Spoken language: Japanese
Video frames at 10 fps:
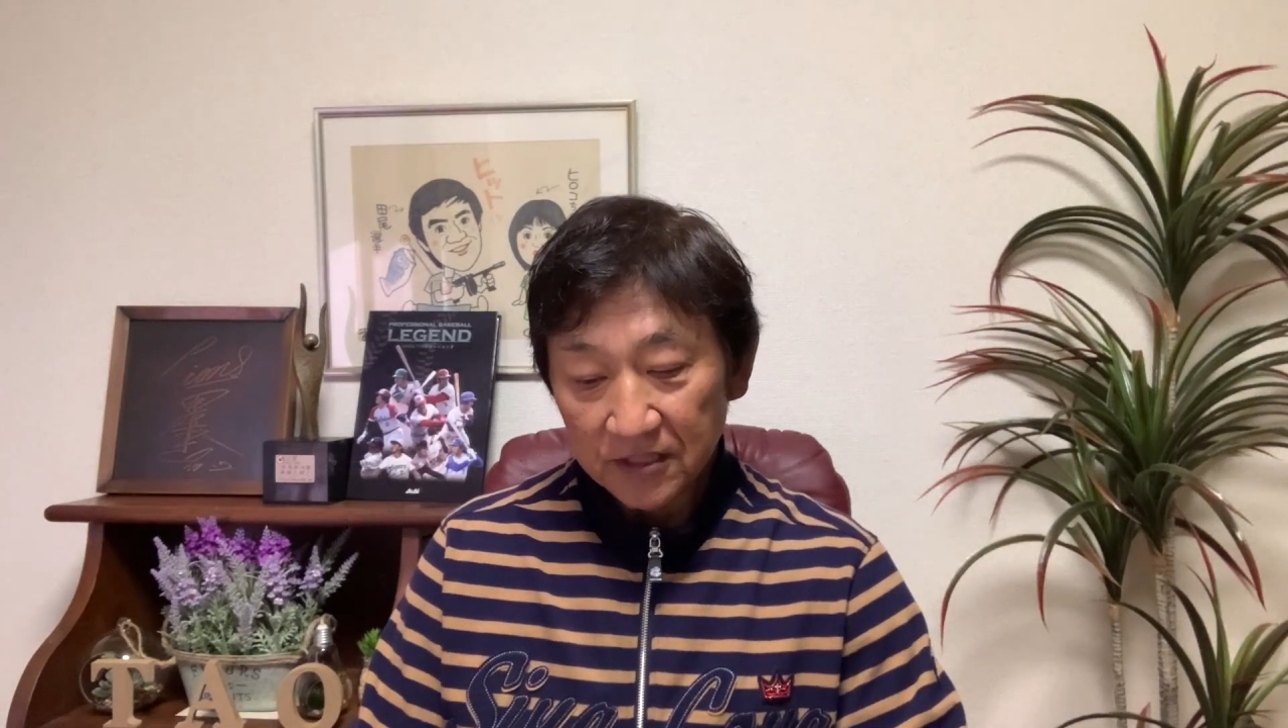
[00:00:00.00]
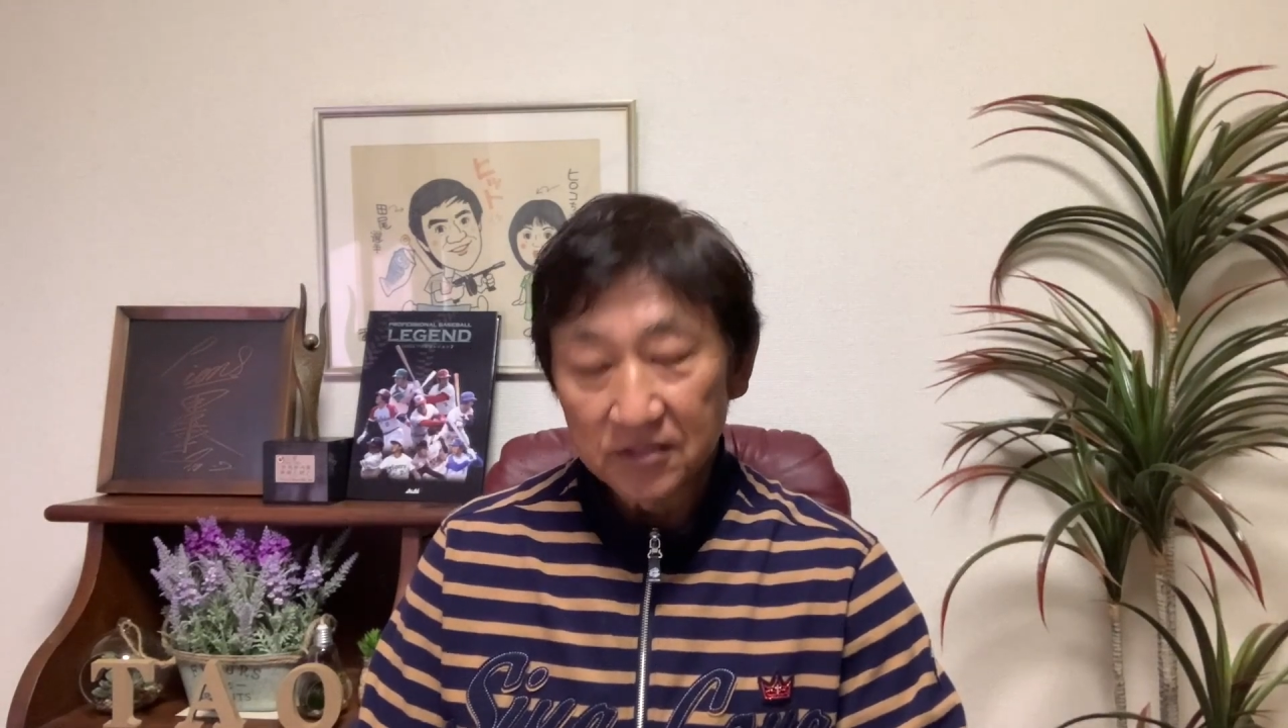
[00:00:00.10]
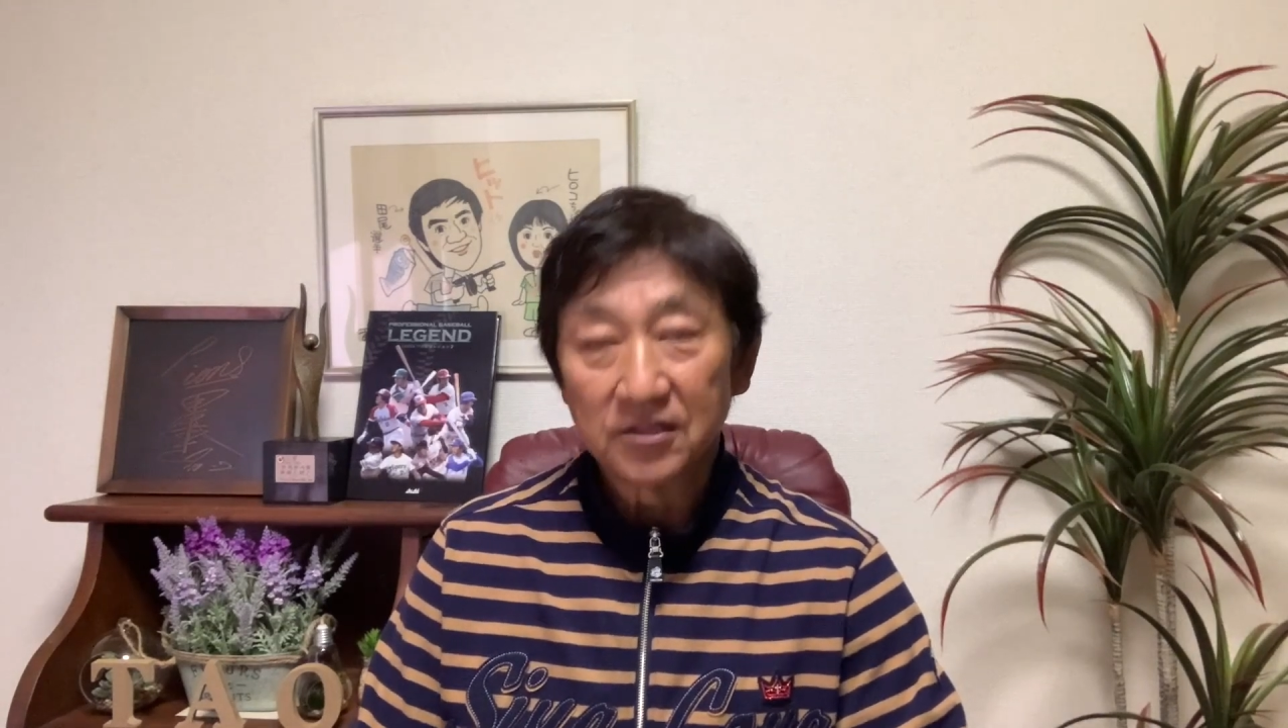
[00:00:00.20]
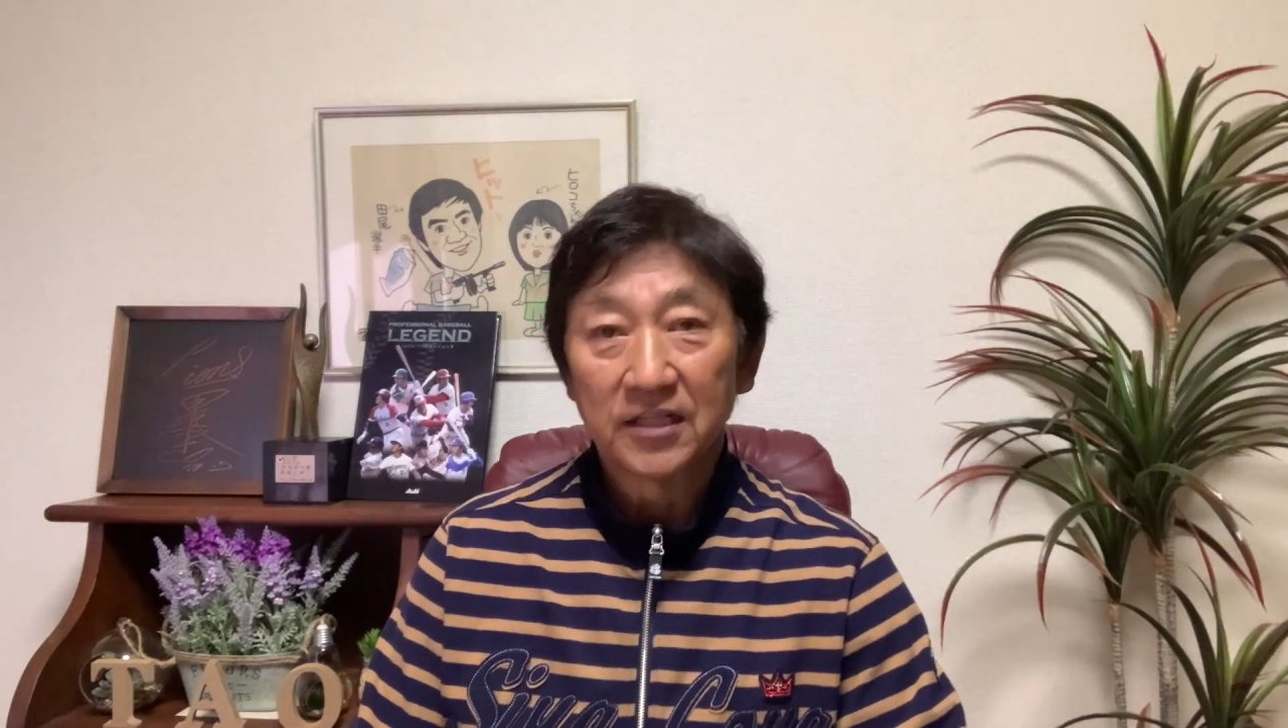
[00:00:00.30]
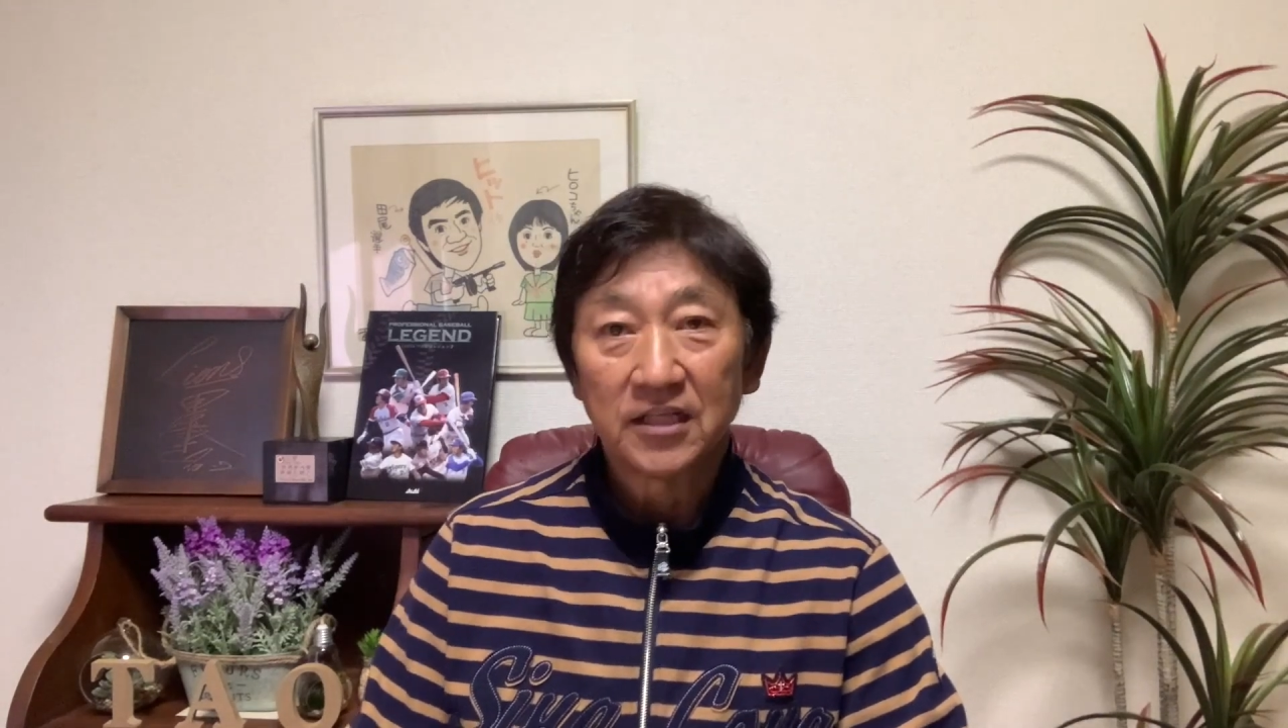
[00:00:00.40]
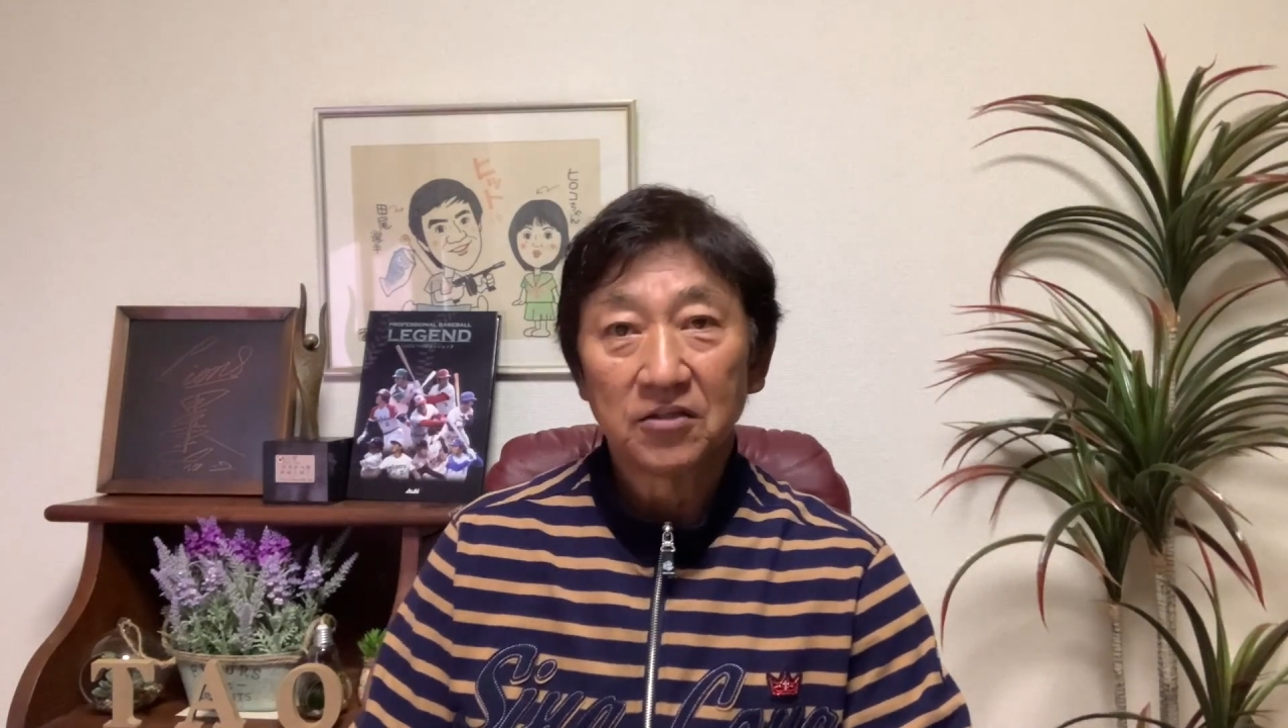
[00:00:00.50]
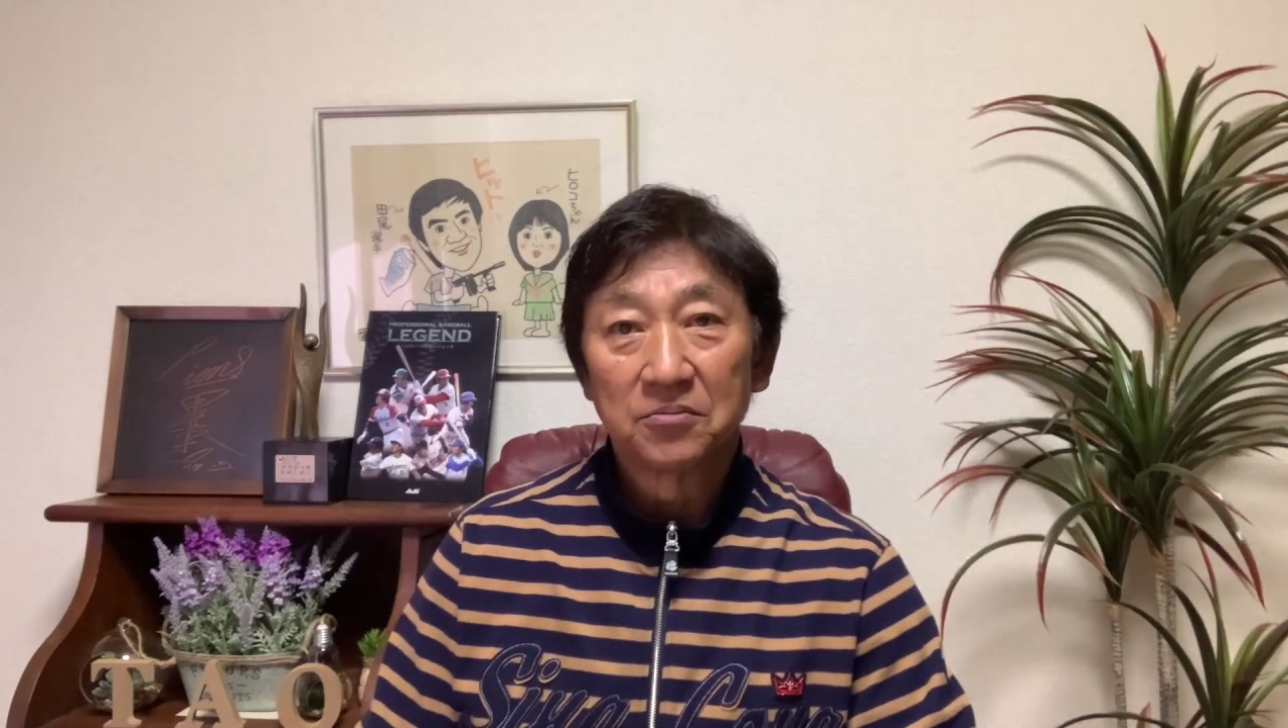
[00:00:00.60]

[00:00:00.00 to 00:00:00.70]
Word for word: 手だったと